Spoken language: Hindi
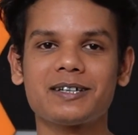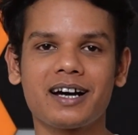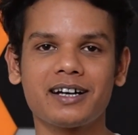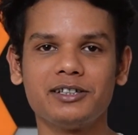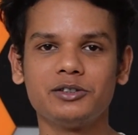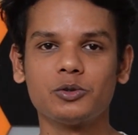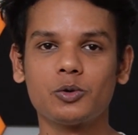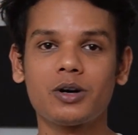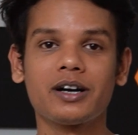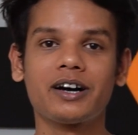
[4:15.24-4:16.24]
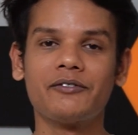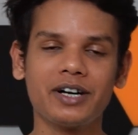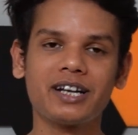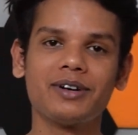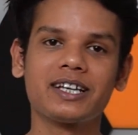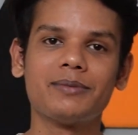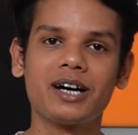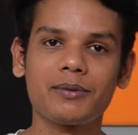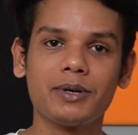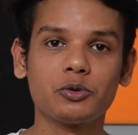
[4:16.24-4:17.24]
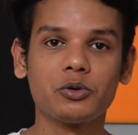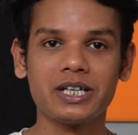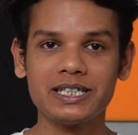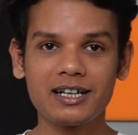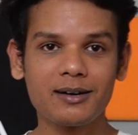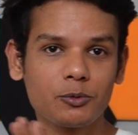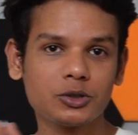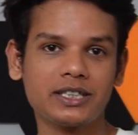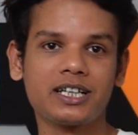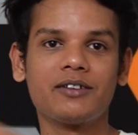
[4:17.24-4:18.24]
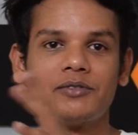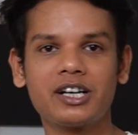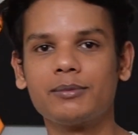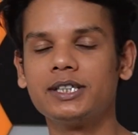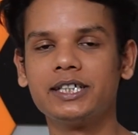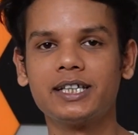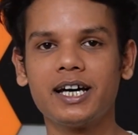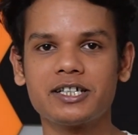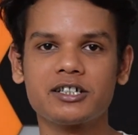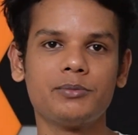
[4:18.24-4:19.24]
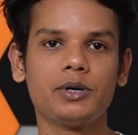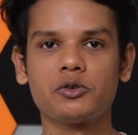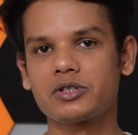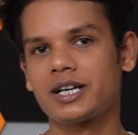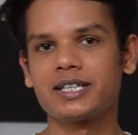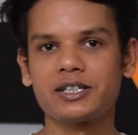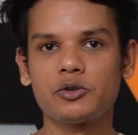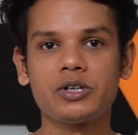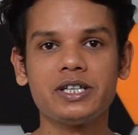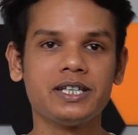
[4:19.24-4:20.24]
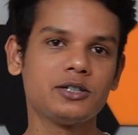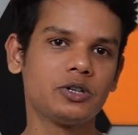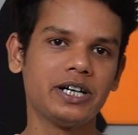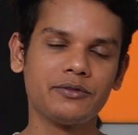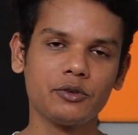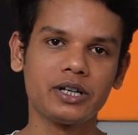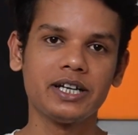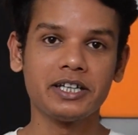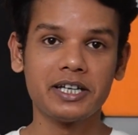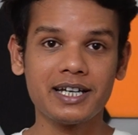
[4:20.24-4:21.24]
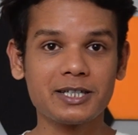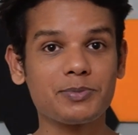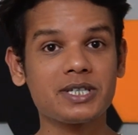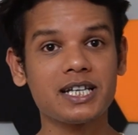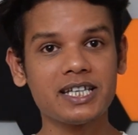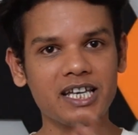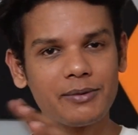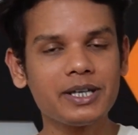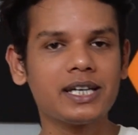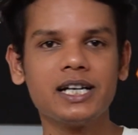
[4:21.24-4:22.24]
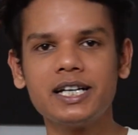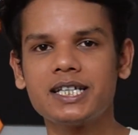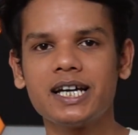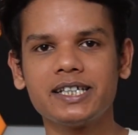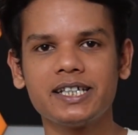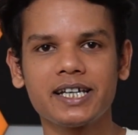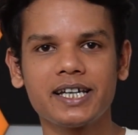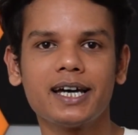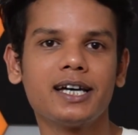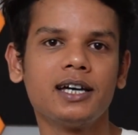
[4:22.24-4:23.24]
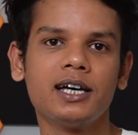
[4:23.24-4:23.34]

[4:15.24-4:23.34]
अगर इन दोनों का कंफर्टेबल के बारे में तो रेजर हमको ज़्यादा कंफर्टेबल देता है एज़ कम्पेयर टू सनाइजर क्योंकि ये जो हेडफोन है ये स्पेशली गेमिंग के लिए डिज़ाइन किया गया है